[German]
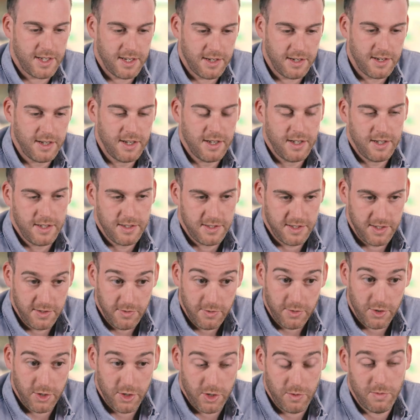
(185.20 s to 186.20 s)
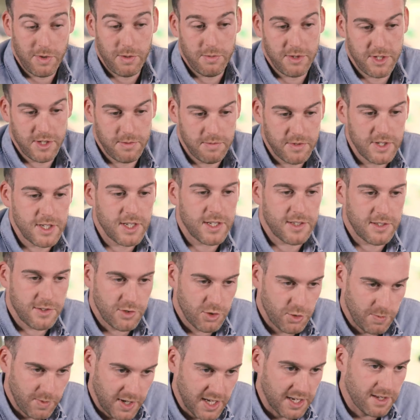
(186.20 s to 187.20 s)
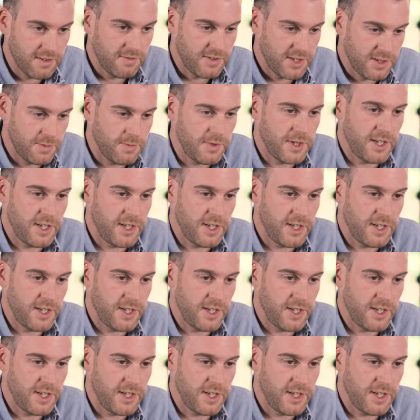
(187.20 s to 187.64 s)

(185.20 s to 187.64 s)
dann sinnvoll, nochmal mit dem Tierarzt zu sprechen, was